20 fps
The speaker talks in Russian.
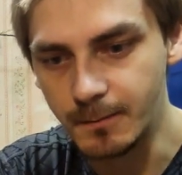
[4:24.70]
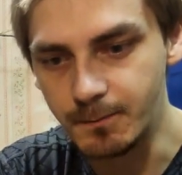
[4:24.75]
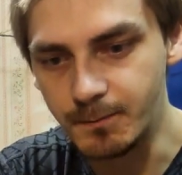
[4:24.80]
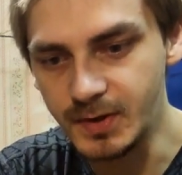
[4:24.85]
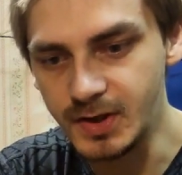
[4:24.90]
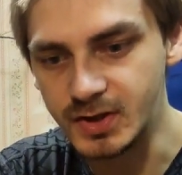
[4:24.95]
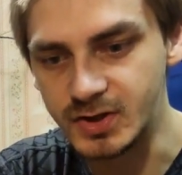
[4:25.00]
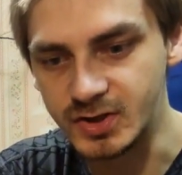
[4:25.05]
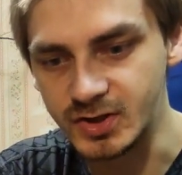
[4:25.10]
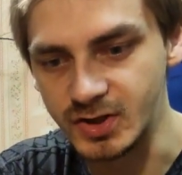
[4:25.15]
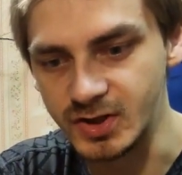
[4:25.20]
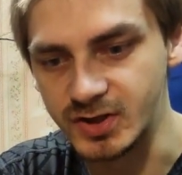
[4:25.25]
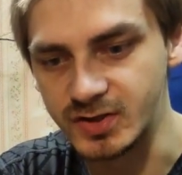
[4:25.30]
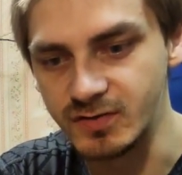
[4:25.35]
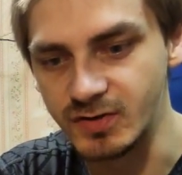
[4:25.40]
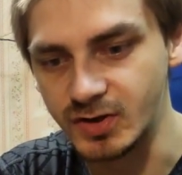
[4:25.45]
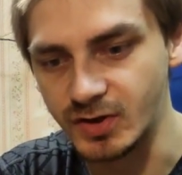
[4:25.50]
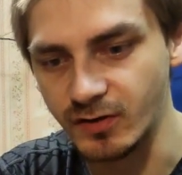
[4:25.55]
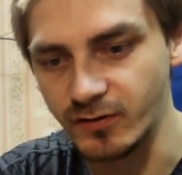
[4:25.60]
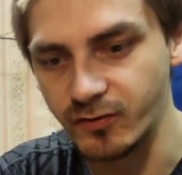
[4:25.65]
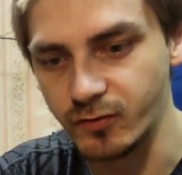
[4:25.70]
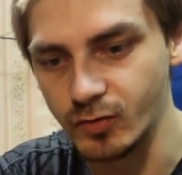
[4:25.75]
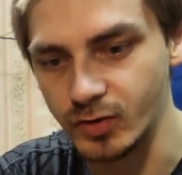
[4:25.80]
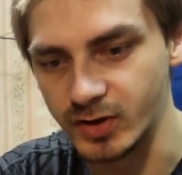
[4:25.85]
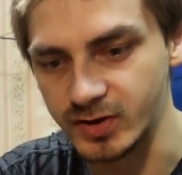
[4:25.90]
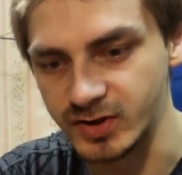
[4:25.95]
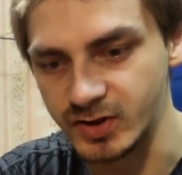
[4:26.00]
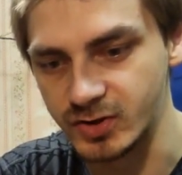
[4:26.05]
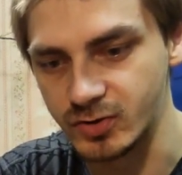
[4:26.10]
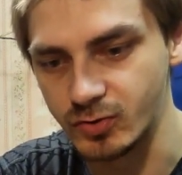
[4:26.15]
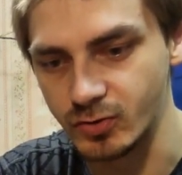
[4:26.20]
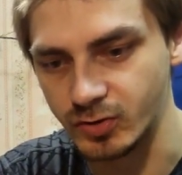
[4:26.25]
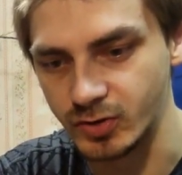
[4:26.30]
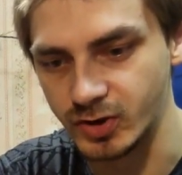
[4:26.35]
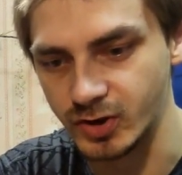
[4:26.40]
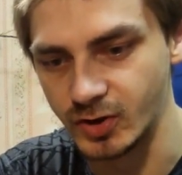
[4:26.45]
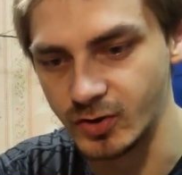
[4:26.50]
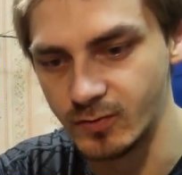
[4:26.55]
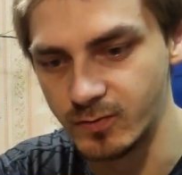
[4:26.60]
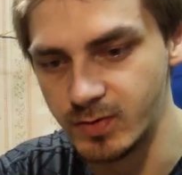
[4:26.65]
пицца из светофора за
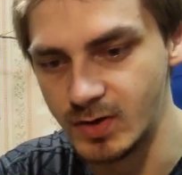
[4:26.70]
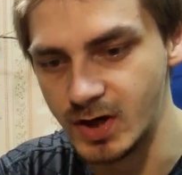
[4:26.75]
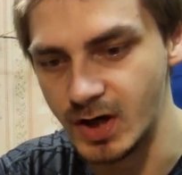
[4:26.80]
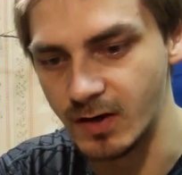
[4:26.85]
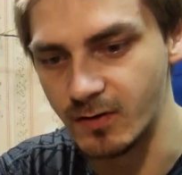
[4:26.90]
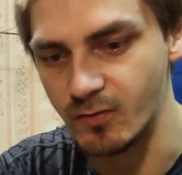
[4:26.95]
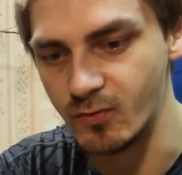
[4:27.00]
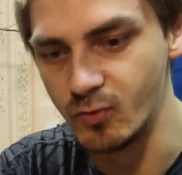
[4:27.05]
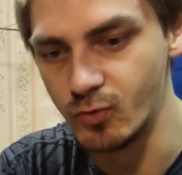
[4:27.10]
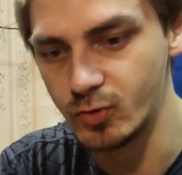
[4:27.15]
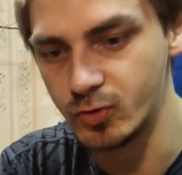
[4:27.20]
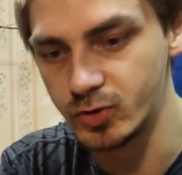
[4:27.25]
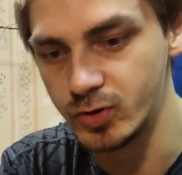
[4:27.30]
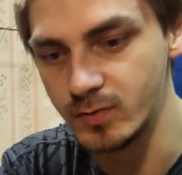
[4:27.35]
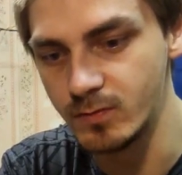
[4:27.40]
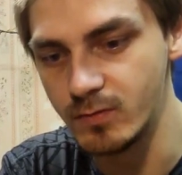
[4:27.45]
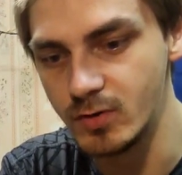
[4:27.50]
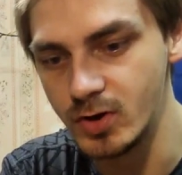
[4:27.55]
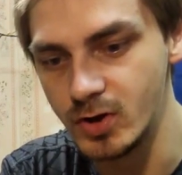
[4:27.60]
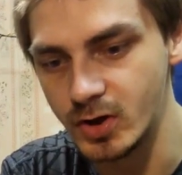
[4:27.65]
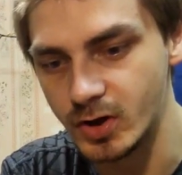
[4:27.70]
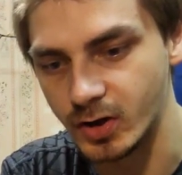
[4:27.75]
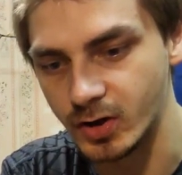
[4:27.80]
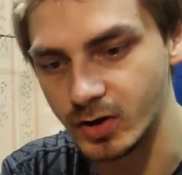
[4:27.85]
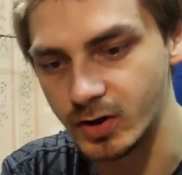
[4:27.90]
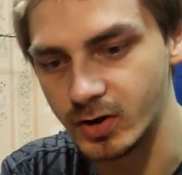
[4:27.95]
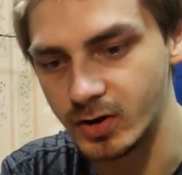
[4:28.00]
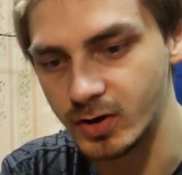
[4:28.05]
103 рубля. Ух ты, блин.